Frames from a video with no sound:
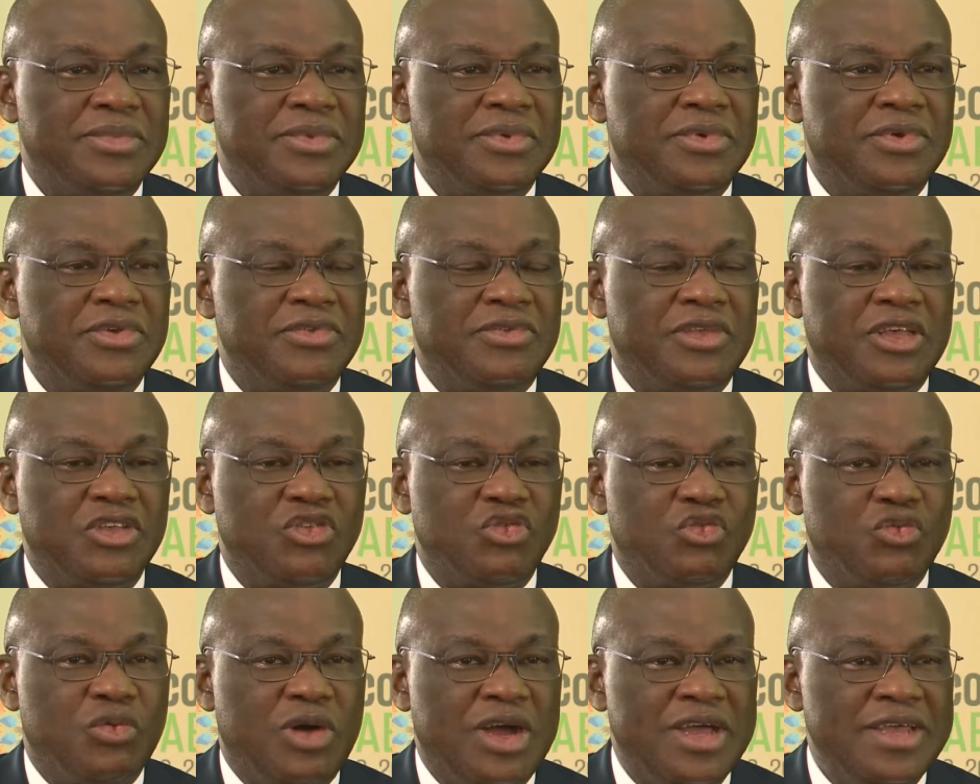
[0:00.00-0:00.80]
que ce
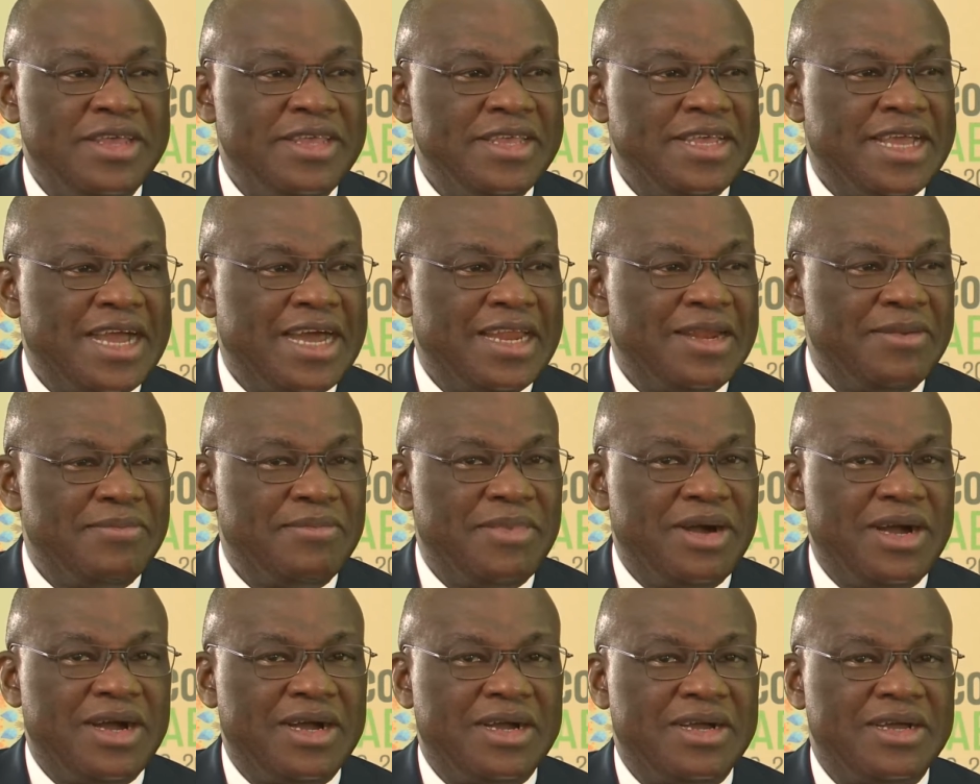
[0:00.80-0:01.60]
soit
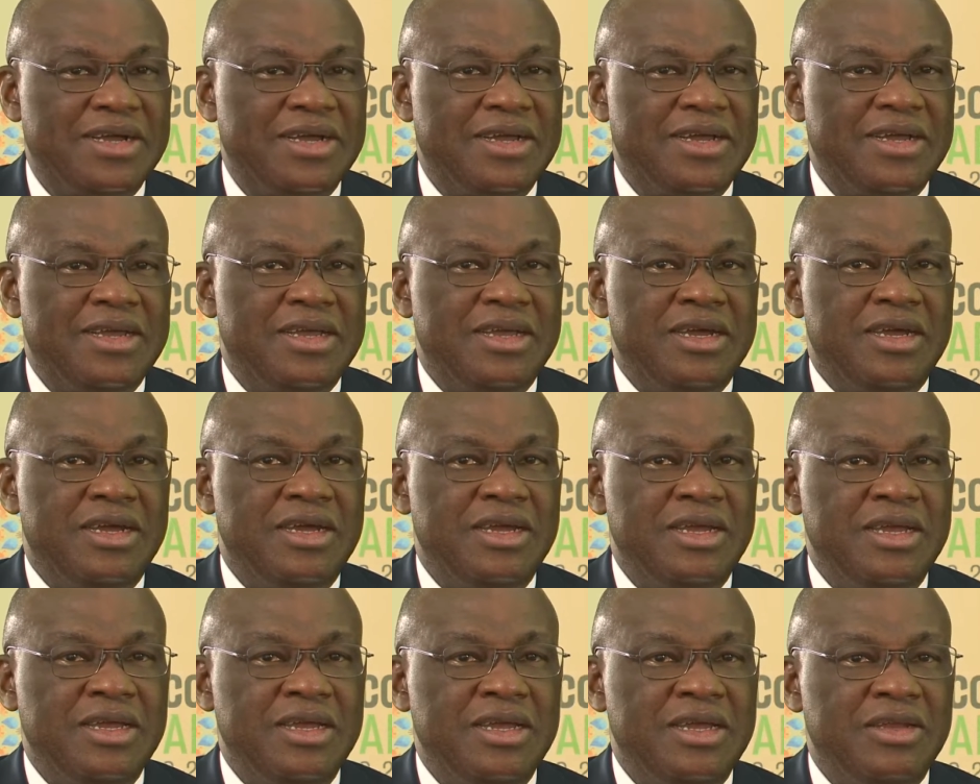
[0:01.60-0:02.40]
également
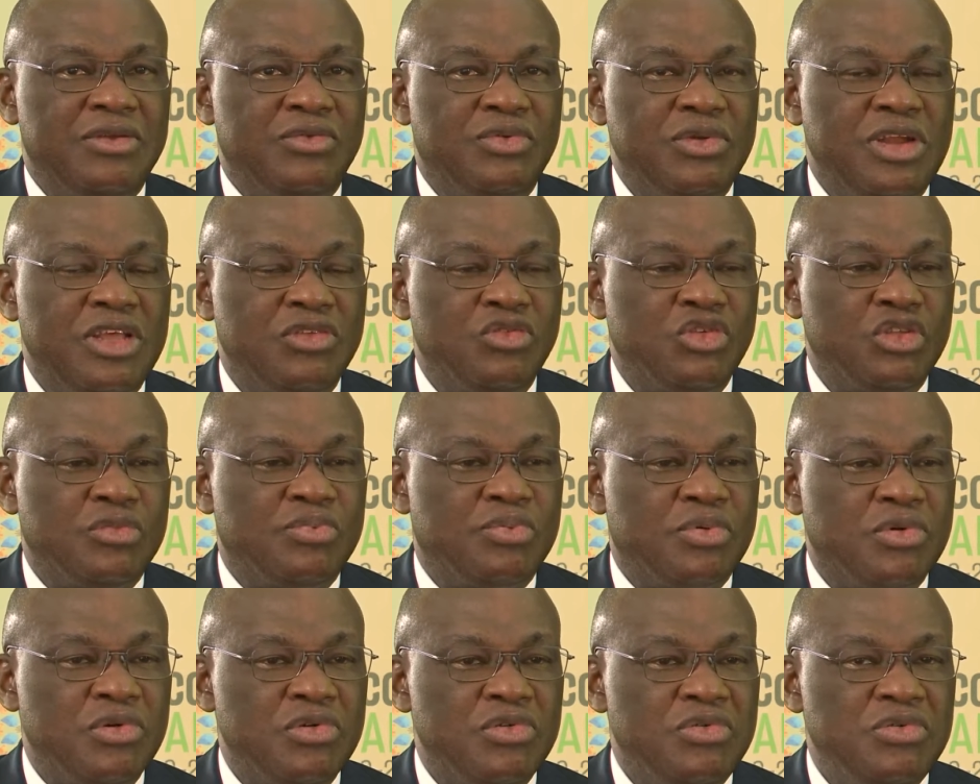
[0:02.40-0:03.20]
euh, tous les autres
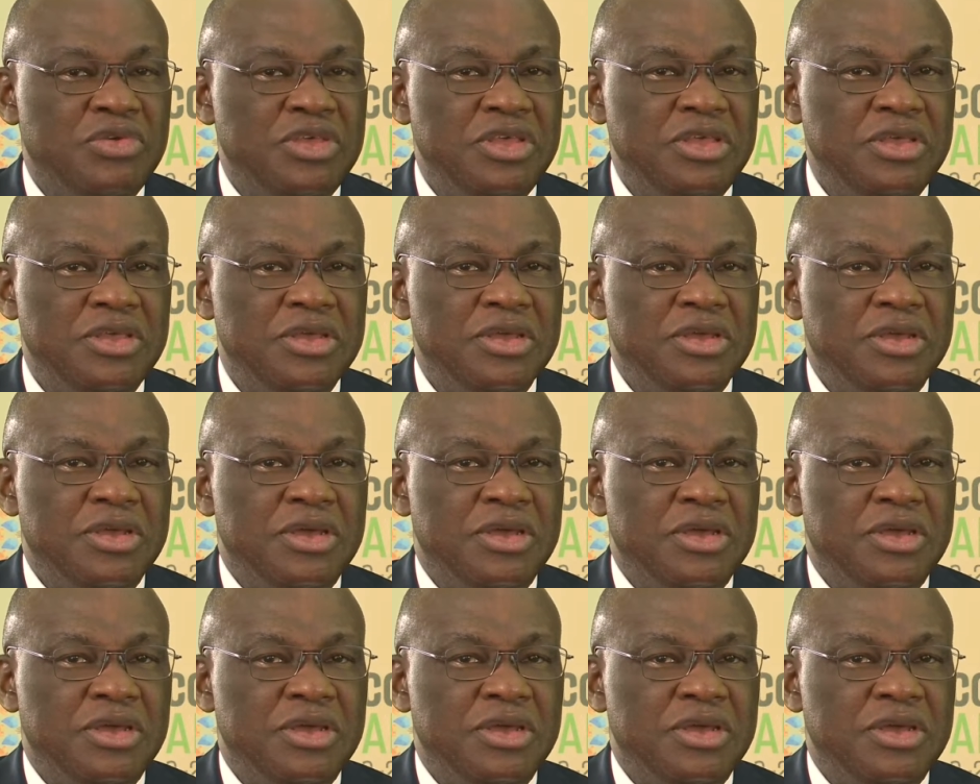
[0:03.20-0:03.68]
produits,